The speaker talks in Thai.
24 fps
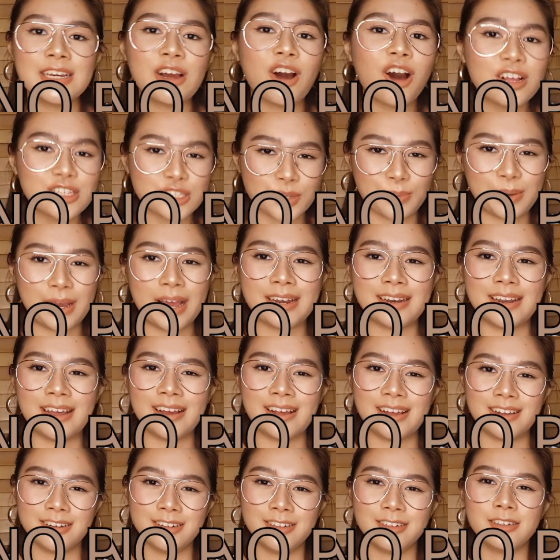ข้อสำคัญนะ
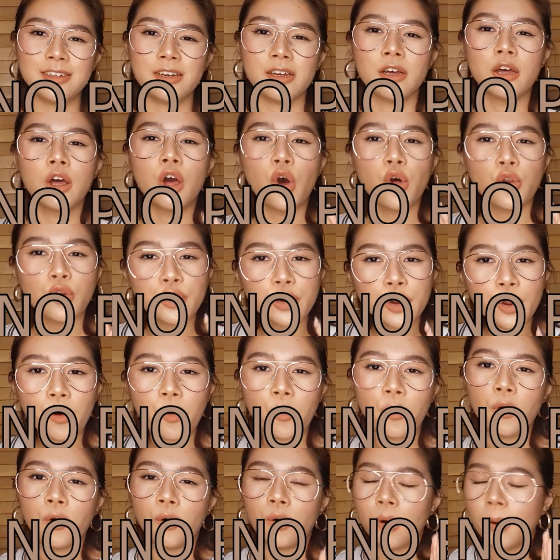คะคือ no
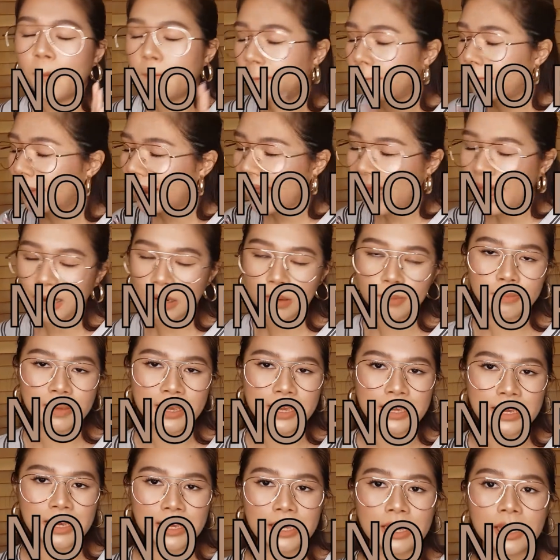plan B
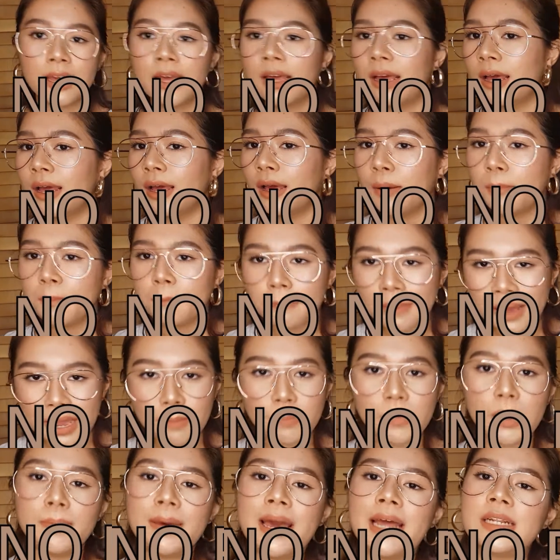ไม่
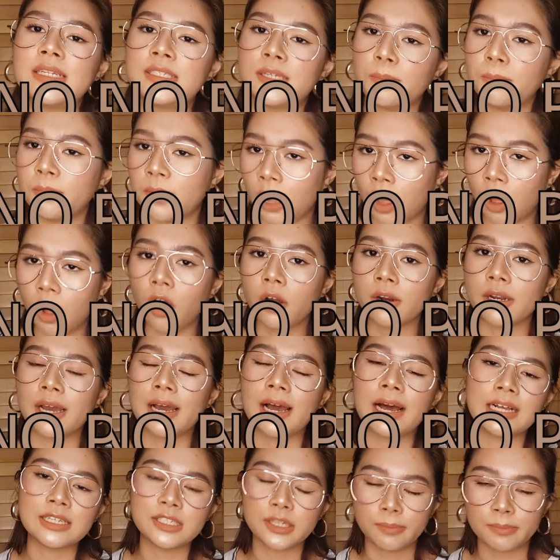มีแผนสำรองนะ
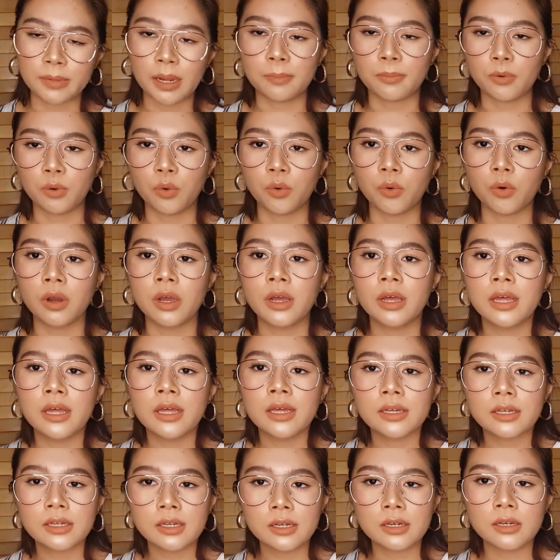คะสำหรับอุ๊ก
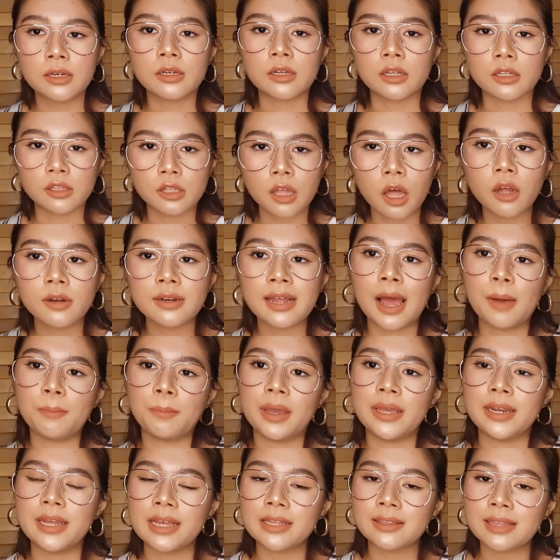คือต้องทำ
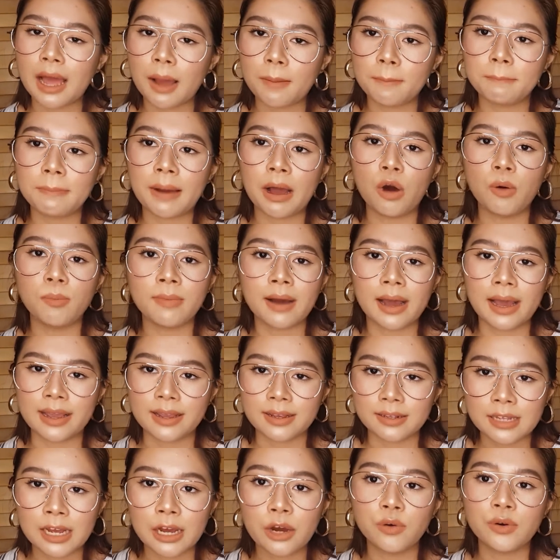ให้ได้ตามเป้าหมาย
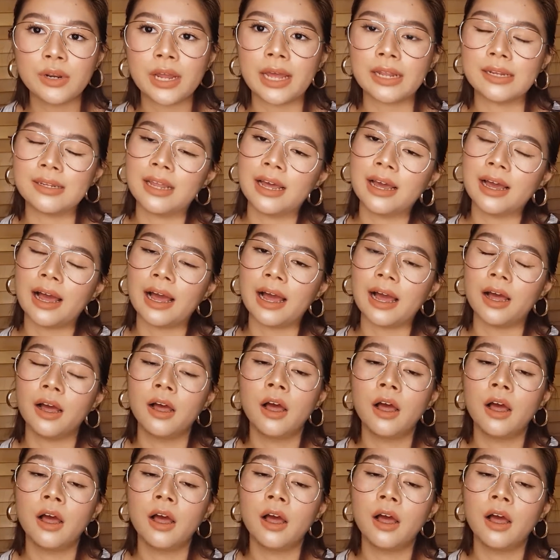เท่านั้นนะคะ